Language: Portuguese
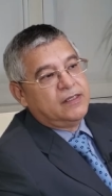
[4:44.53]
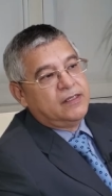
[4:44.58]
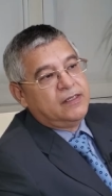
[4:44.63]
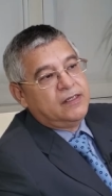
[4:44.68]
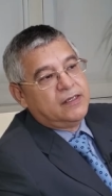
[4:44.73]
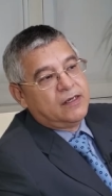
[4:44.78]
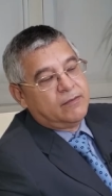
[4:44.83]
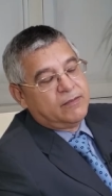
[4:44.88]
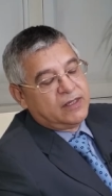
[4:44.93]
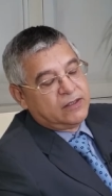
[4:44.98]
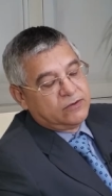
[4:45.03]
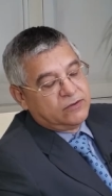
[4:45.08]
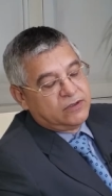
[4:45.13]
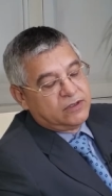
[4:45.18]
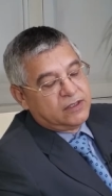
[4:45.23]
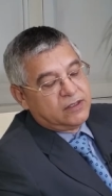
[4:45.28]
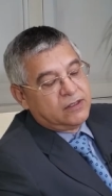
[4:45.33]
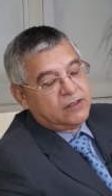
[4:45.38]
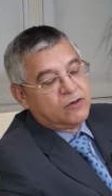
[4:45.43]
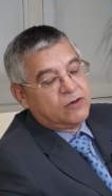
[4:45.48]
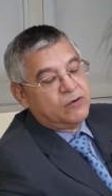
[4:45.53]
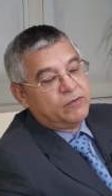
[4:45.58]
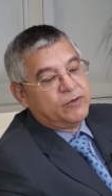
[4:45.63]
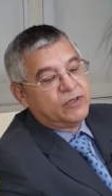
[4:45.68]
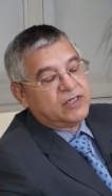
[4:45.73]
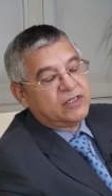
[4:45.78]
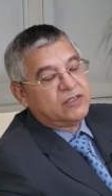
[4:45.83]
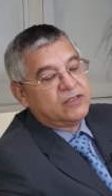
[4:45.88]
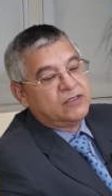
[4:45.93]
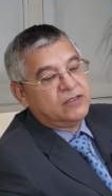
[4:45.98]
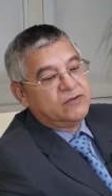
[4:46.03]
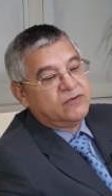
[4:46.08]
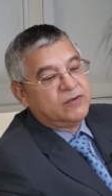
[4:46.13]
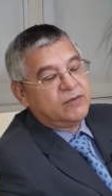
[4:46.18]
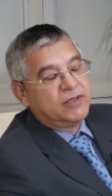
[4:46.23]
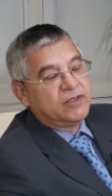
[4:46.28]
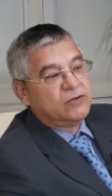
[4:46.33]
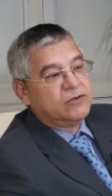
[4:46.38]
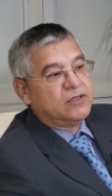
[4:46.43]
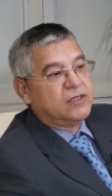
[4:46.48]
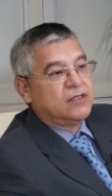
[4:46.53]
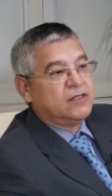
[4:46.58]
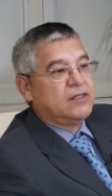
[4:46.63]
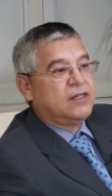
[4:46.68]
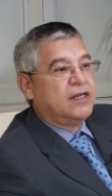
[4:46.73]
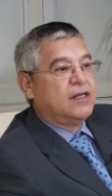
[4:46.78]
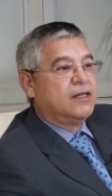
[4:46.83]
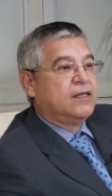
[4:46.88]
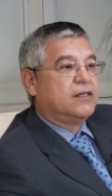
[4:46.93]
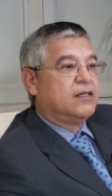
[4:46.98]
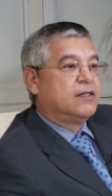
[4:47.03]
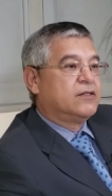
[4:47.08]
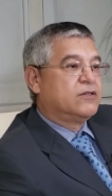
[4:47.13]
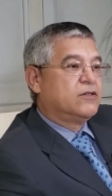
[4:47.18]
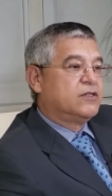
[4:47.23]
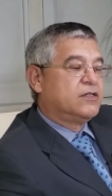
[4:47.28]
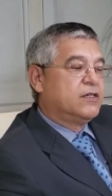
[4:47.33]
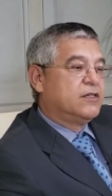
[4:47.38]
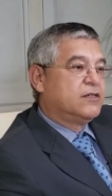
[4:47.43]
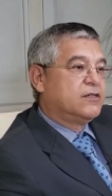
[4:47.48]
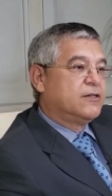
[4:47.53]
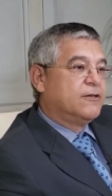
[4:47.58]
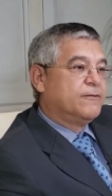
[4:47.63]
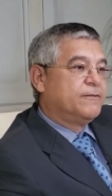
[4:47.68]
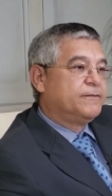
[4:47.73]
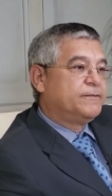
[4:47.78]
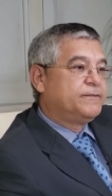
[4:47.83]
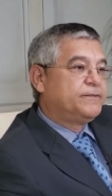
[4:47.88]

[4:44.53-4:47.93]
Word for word: E é uma luta corporativa, uma luta da associação.